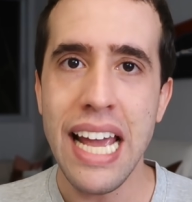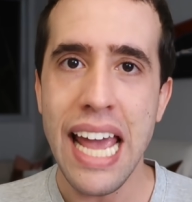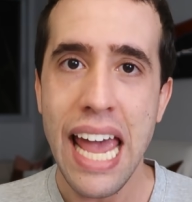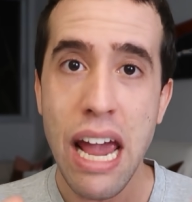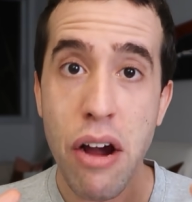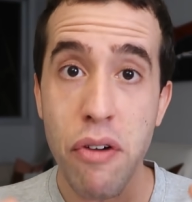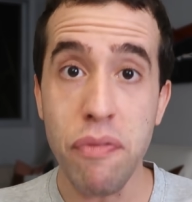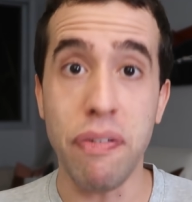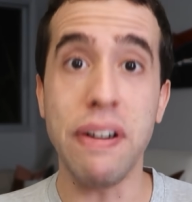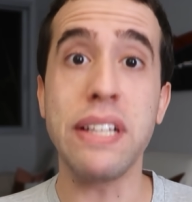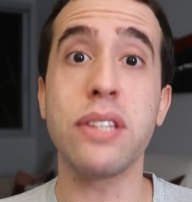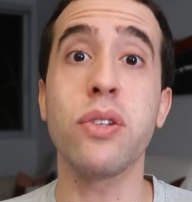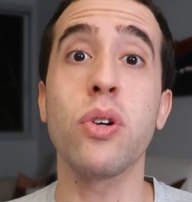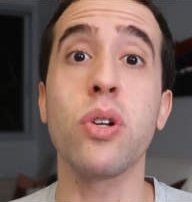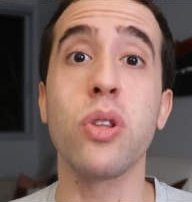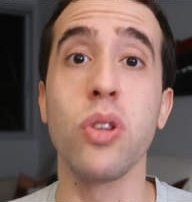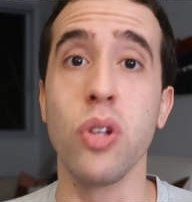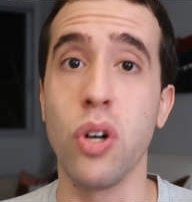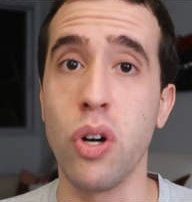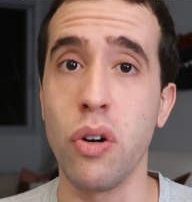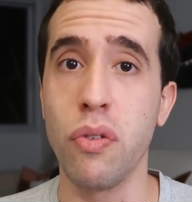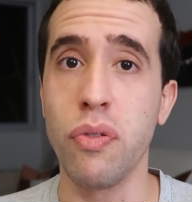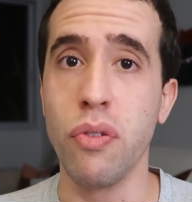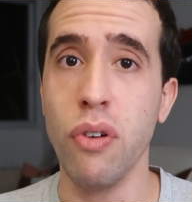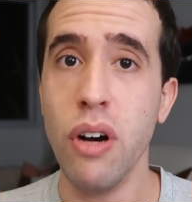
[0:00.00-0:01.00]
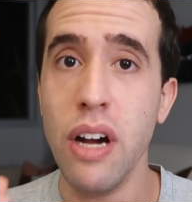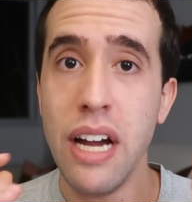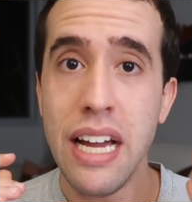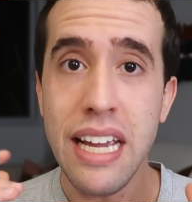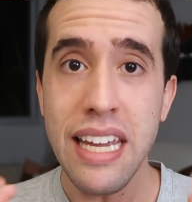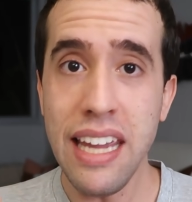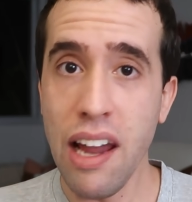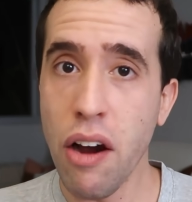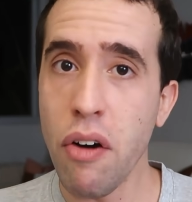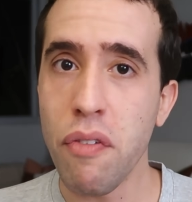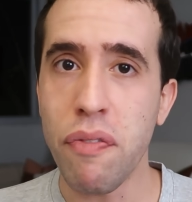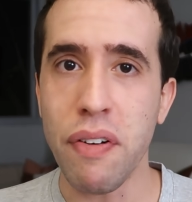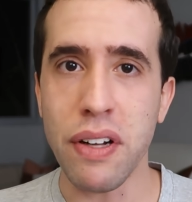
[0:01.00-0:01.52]
É um fator novo
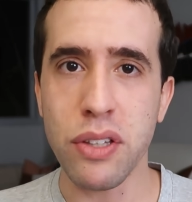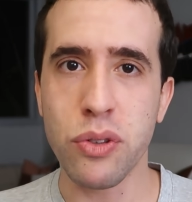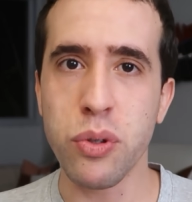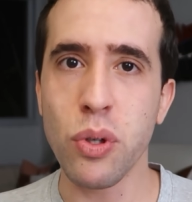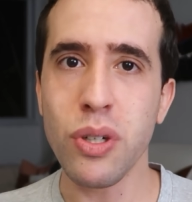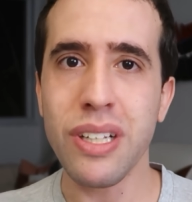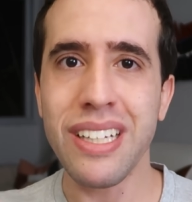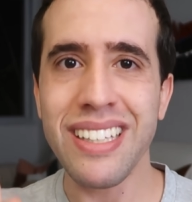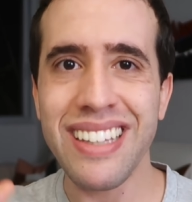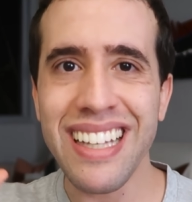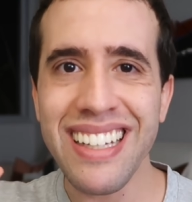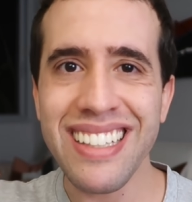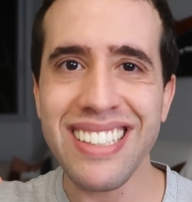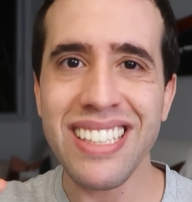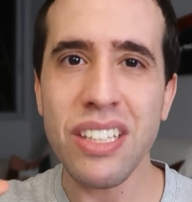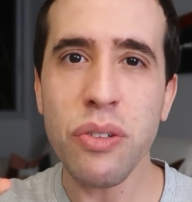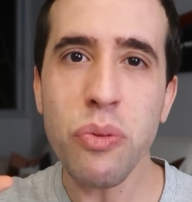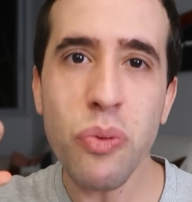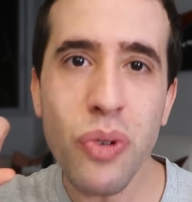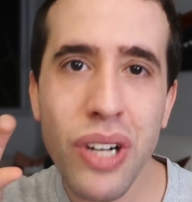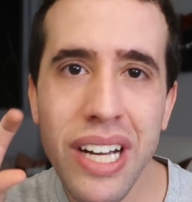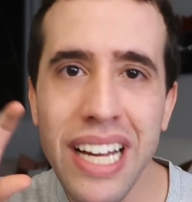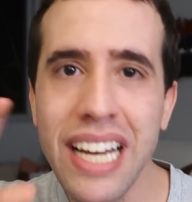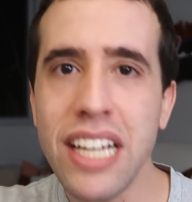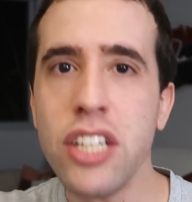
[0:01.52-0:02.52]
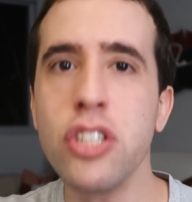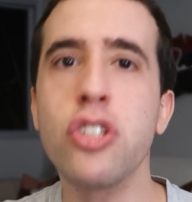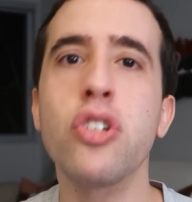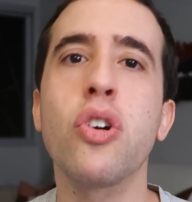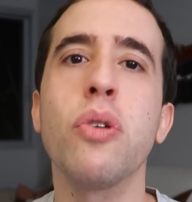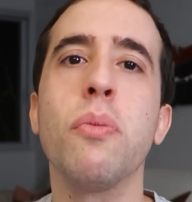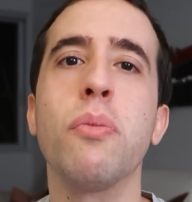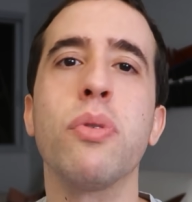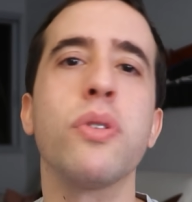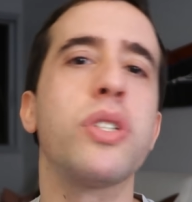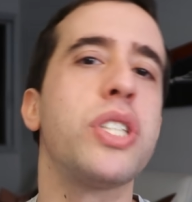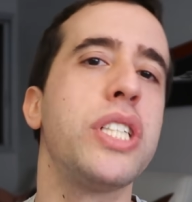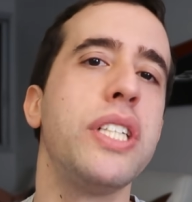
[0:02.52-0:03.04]
e é um fator que tem sido um grande
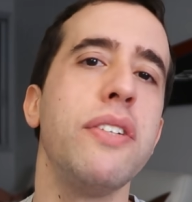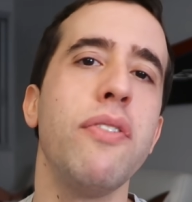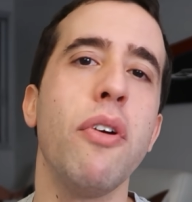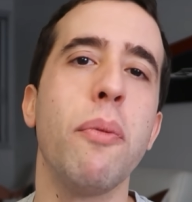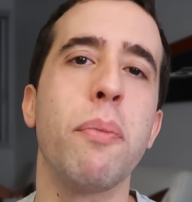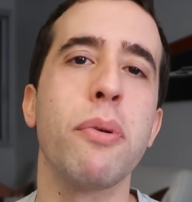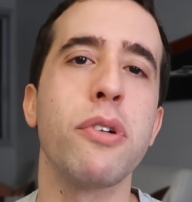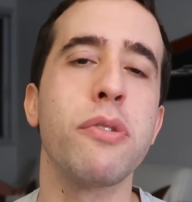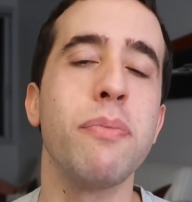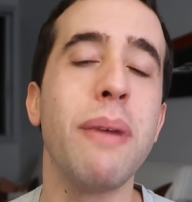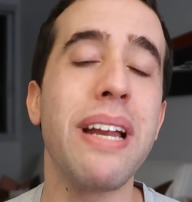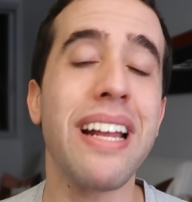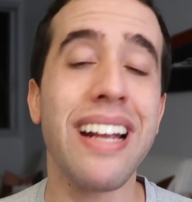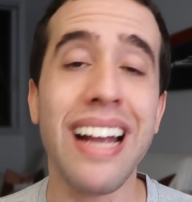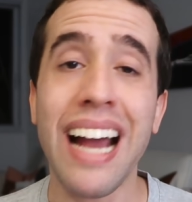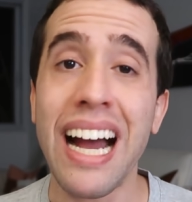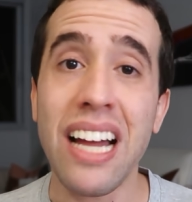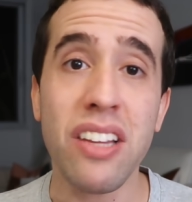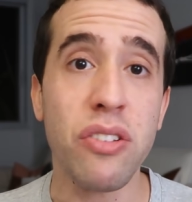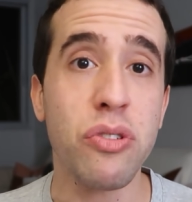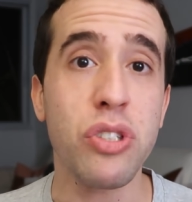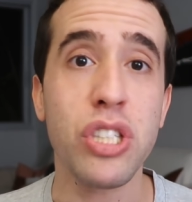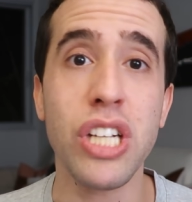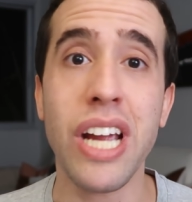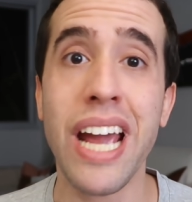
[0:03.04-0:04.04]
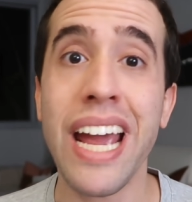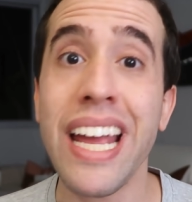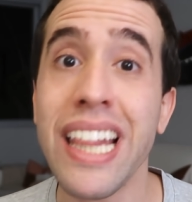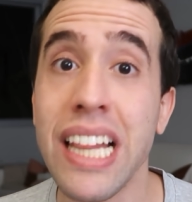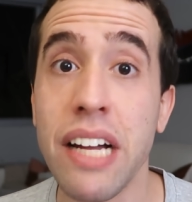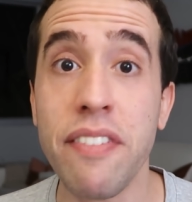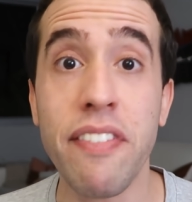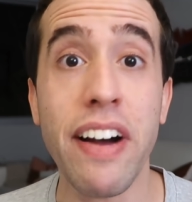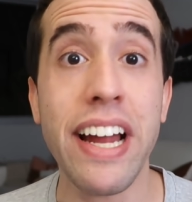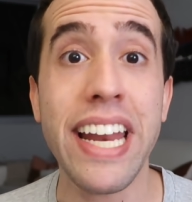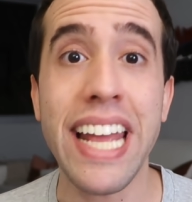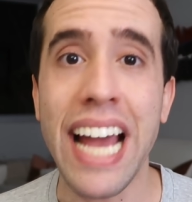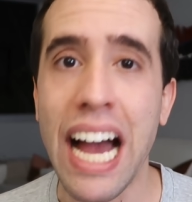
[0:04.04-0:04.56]
combustível para os mercados de
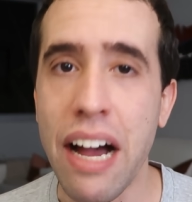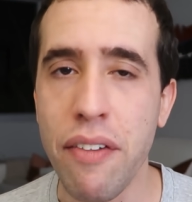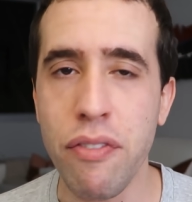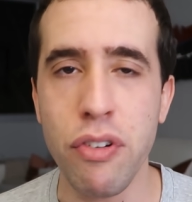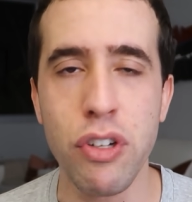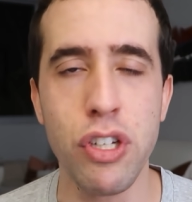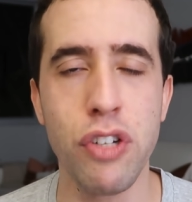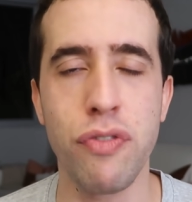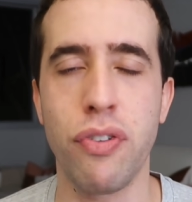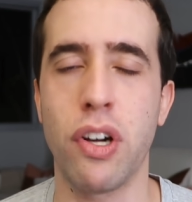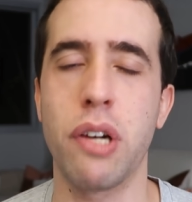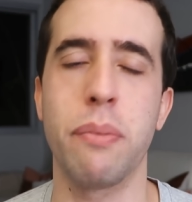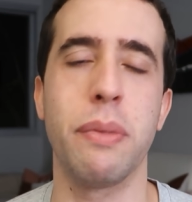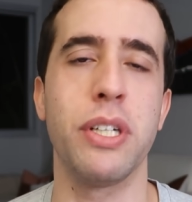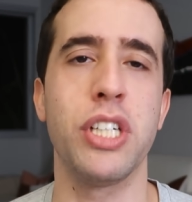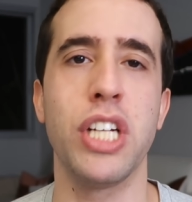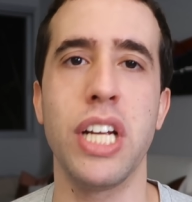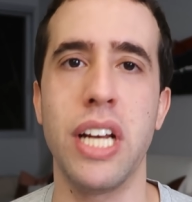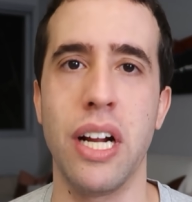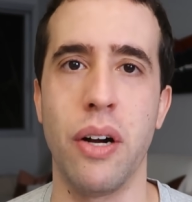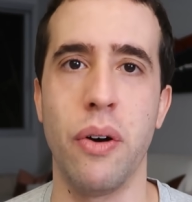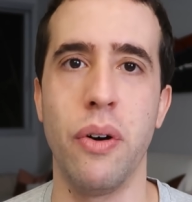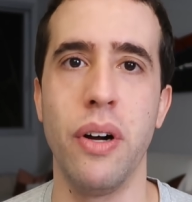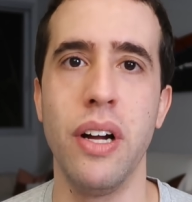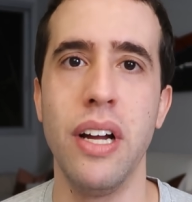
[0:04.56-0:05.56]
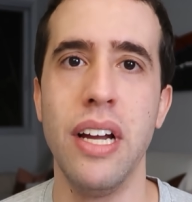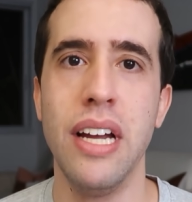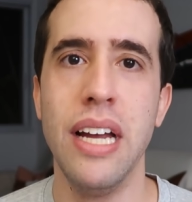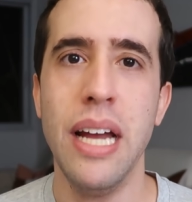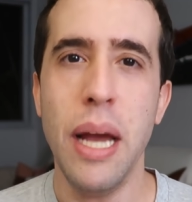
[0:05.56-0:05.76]
renda variável de forma geral.